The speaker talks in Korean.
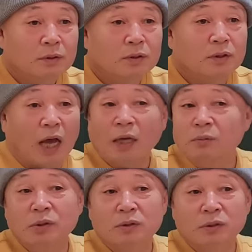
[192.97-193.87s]
이제 나이
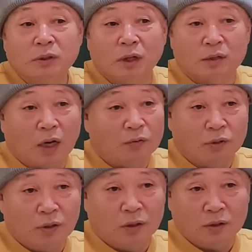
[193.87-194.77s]
먹으니까
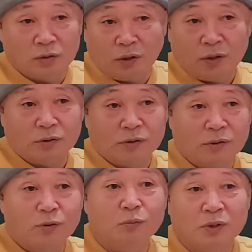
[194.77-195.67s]
나훈아가 이
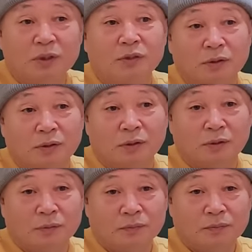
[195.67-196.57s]
철학성이 좀
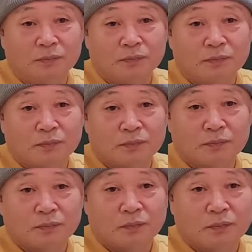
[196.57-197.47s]
있어.
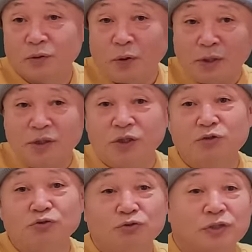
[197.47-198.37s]
완전
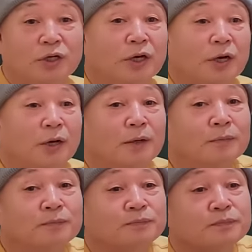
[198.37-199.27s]

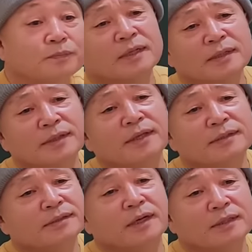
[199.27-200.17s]
신중줄이잖아.
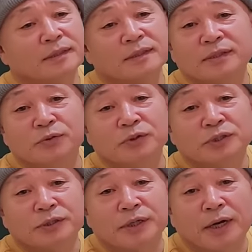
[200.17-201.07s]
테스가 이제
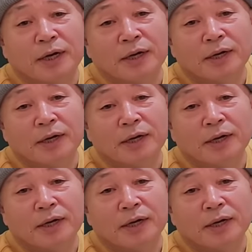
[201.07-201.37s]
그리워지는 거야.